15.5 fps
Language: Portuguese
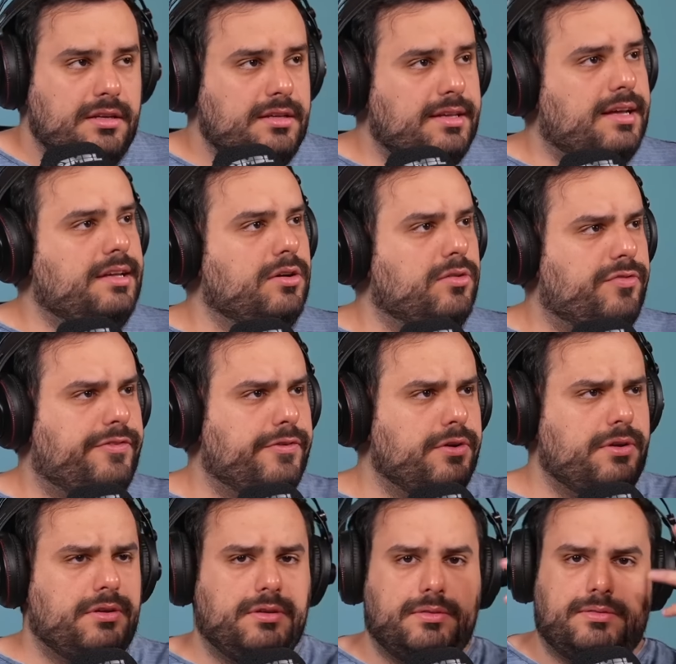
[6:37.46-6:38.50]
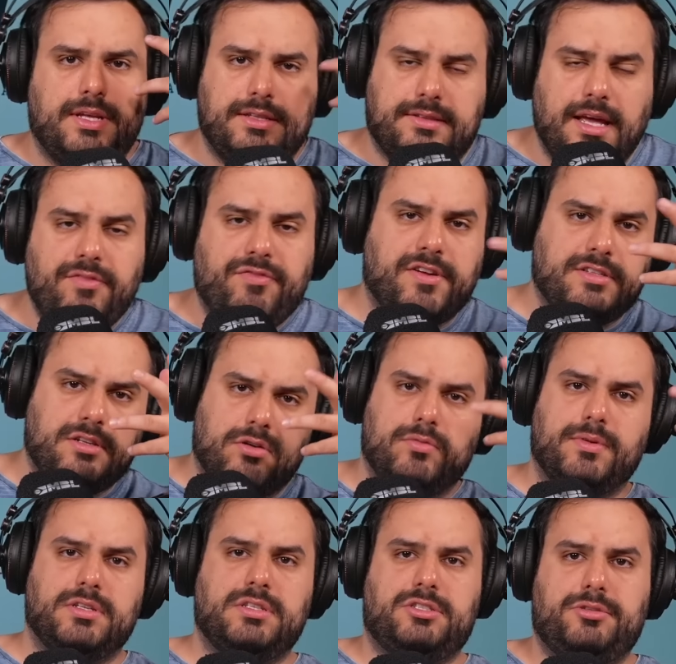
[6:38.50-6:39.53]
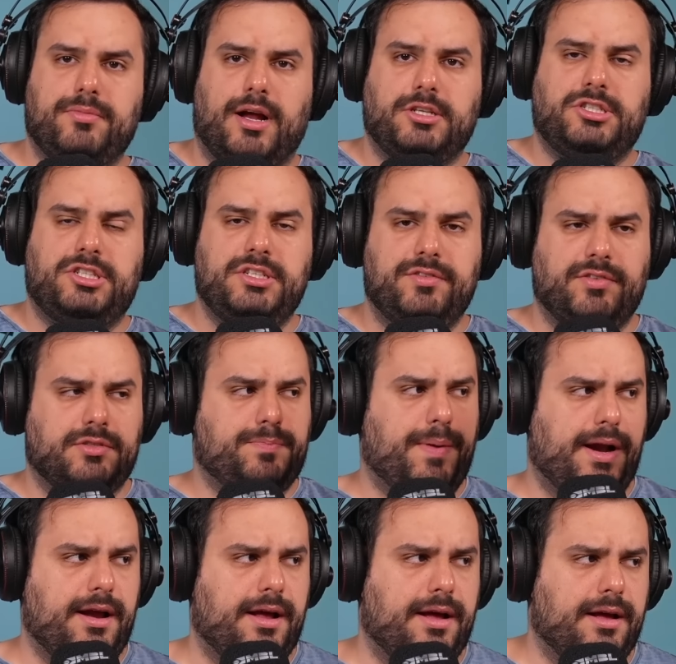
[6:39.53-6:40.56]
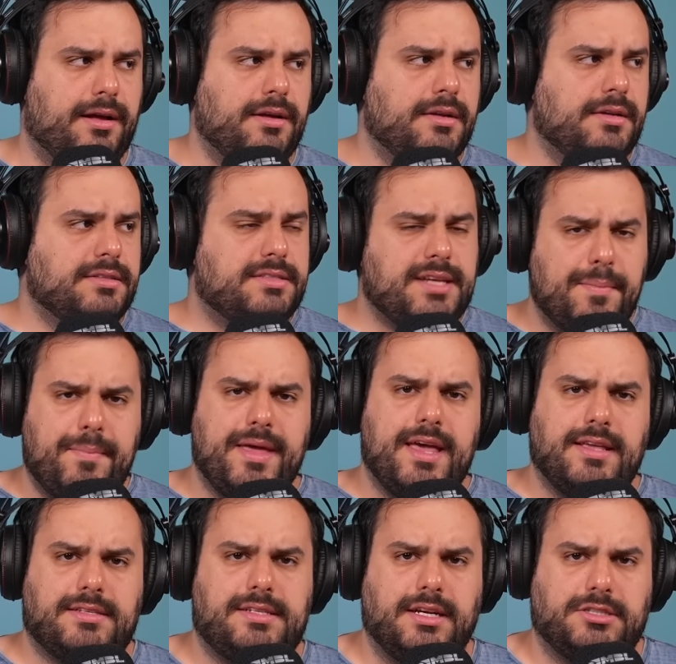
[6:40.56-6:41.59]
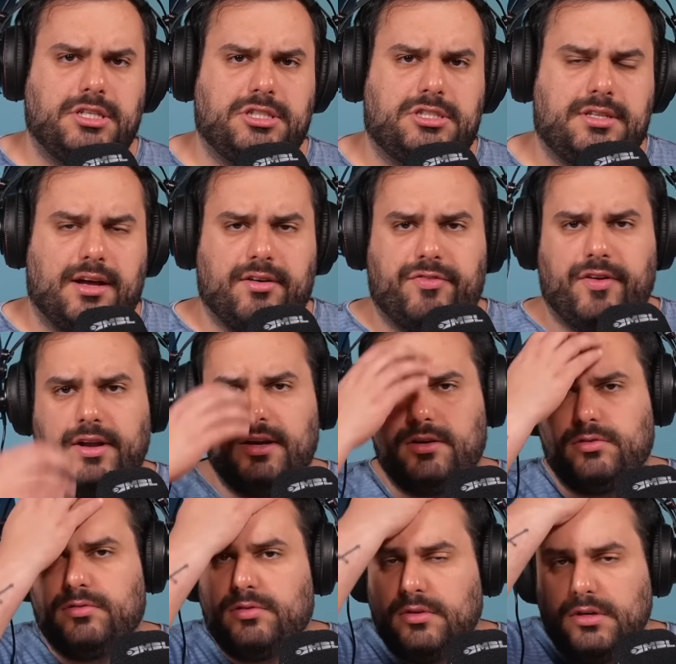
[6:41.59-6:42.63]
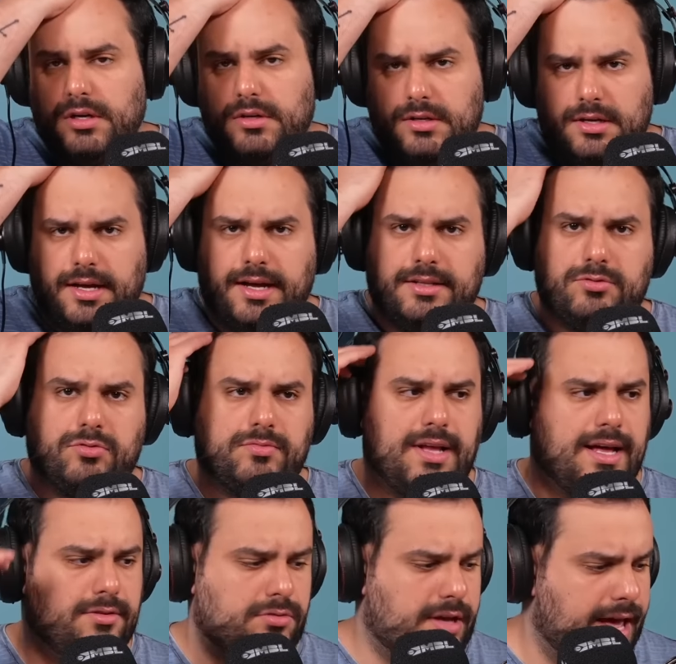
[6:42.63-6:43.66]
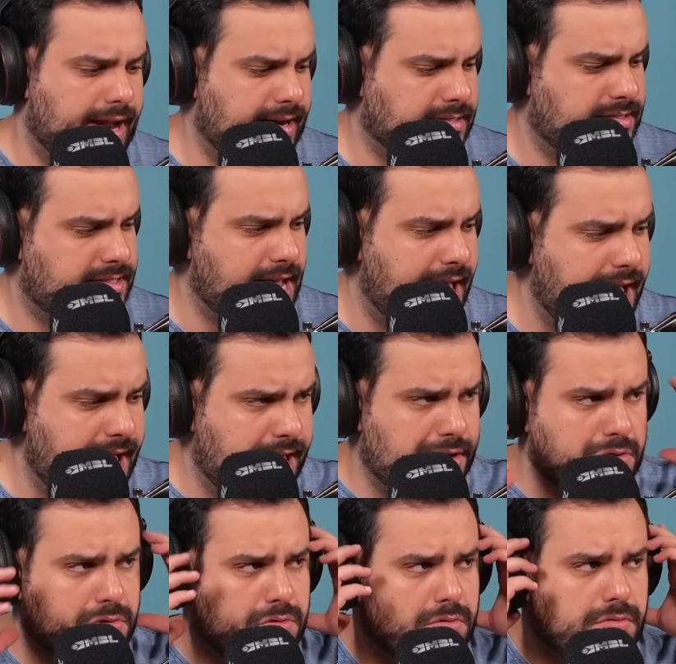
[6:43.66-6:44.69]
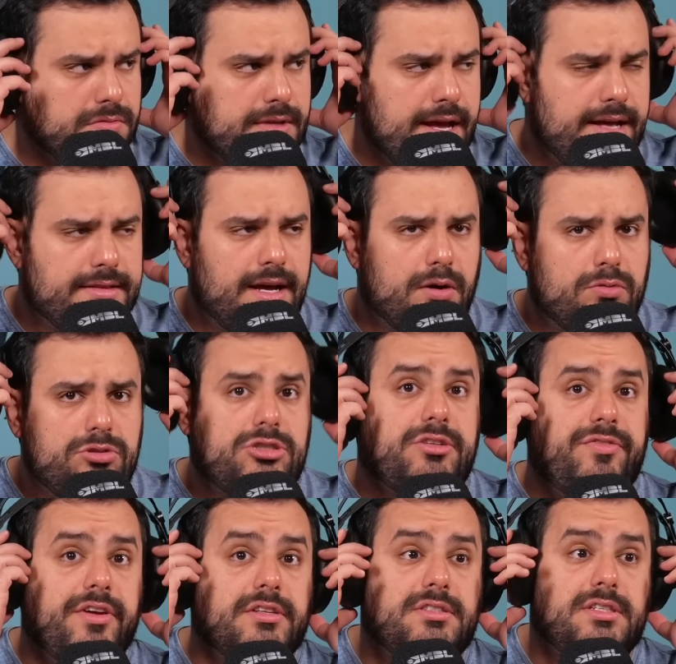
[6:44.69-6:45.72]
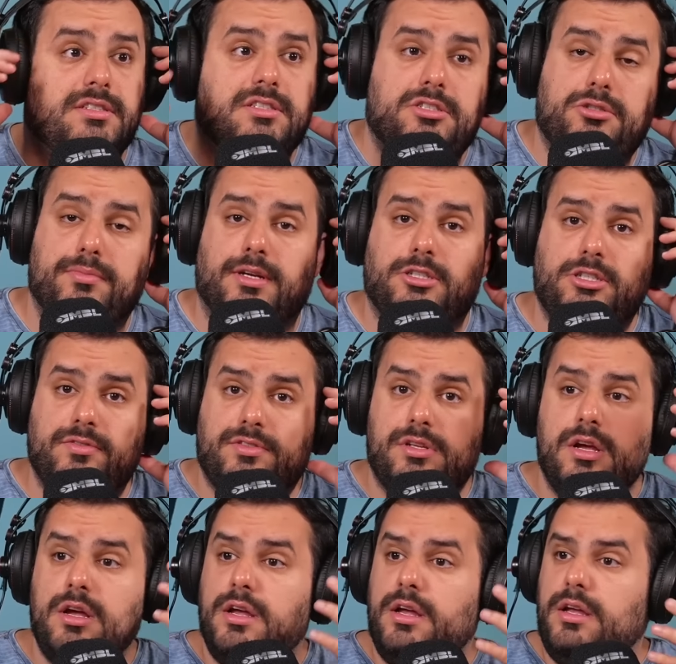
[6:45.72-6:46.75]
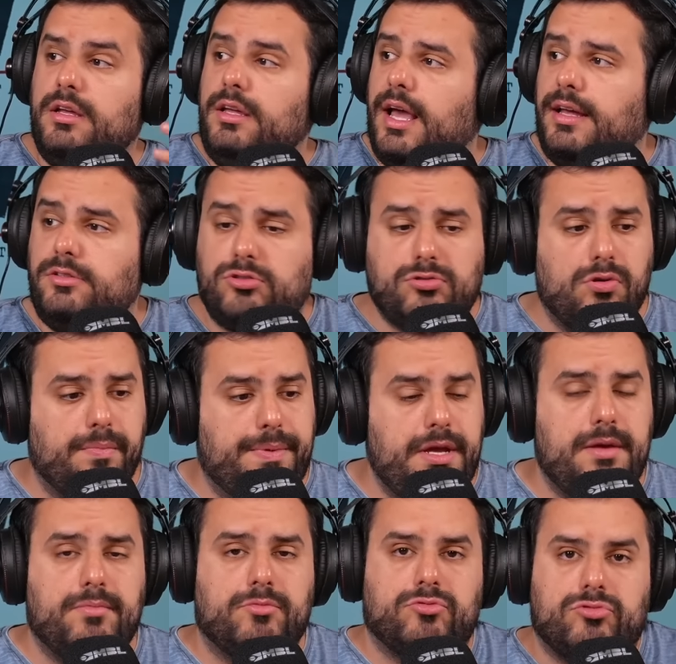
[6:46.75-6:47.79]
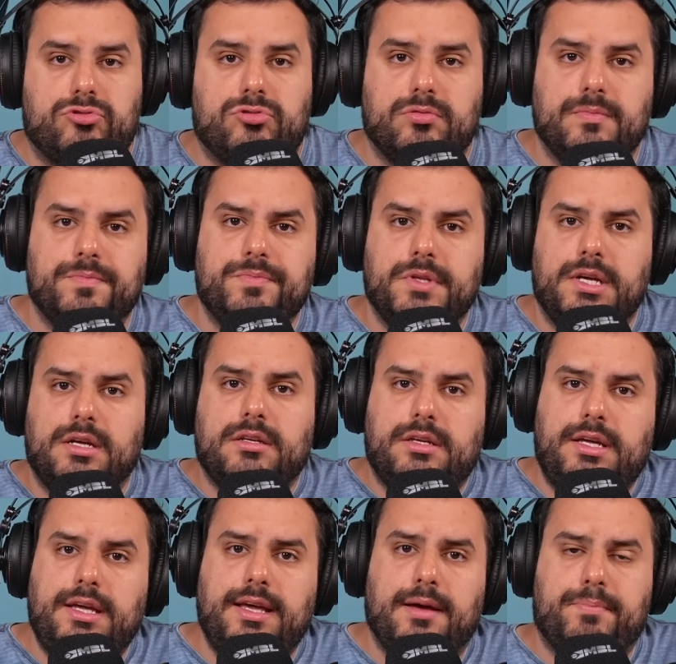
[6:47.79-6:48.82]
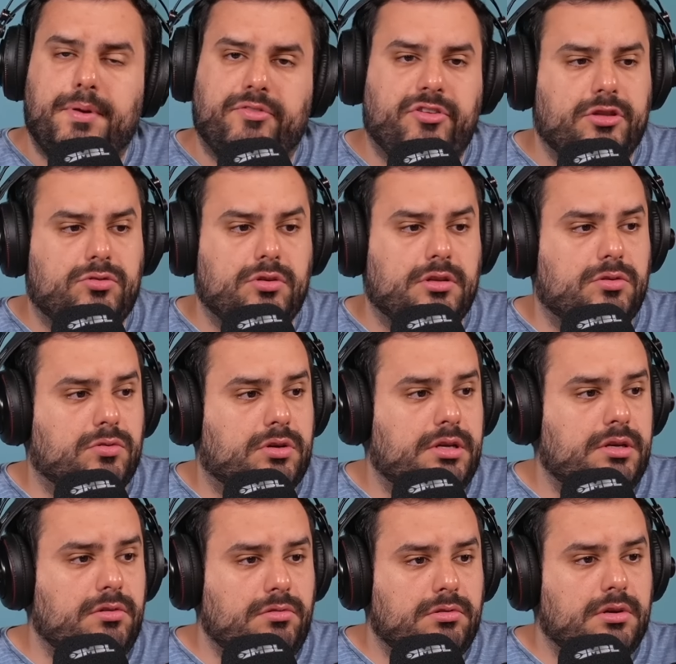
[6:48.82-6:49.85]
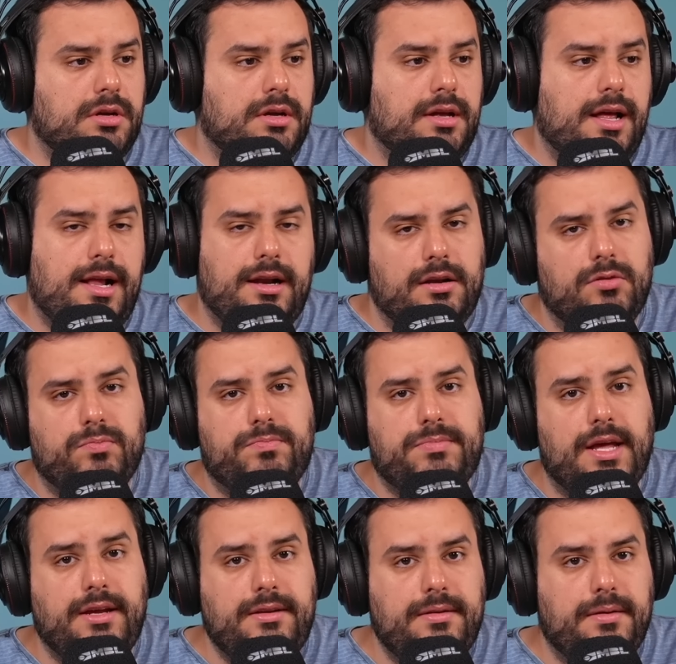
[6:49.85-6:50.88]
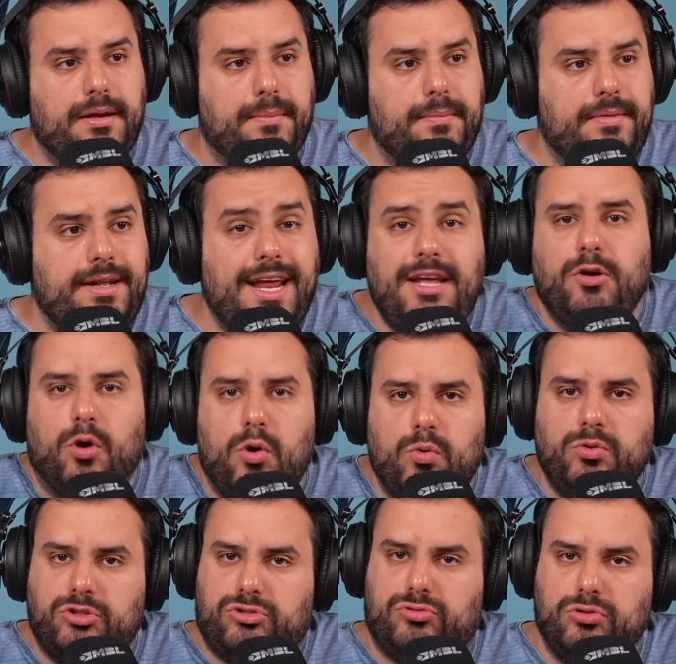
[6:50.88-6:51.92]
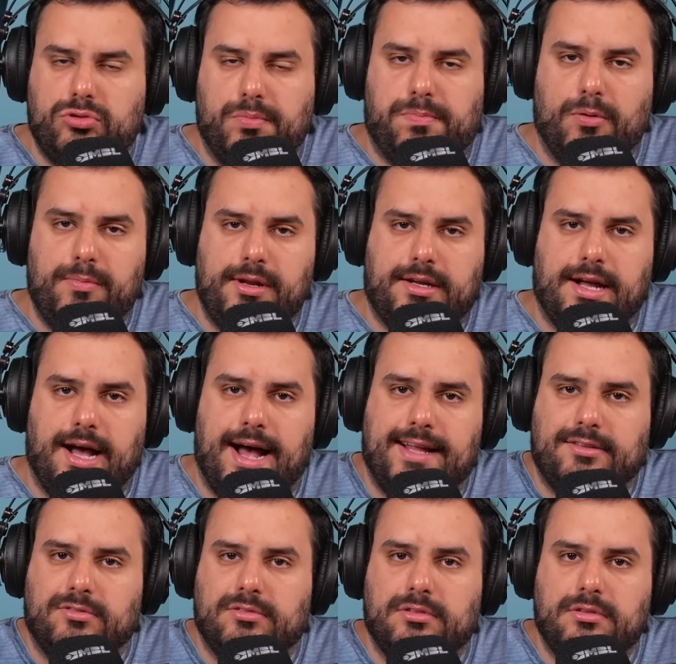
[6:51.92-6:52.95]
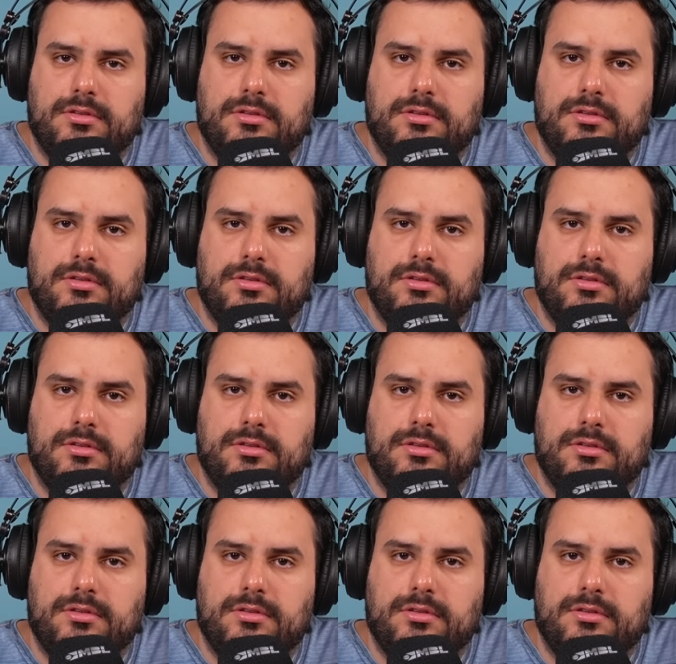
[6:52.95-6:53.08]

E aí eu fui, tentei fazer algumas estimativas para saber se a gente estava falando é, de um dado que era sério, né? Da onde que veio essas estimativas. E aí descobrimos que a prefeitura do Rio, ela não tem nenhum estudo publicado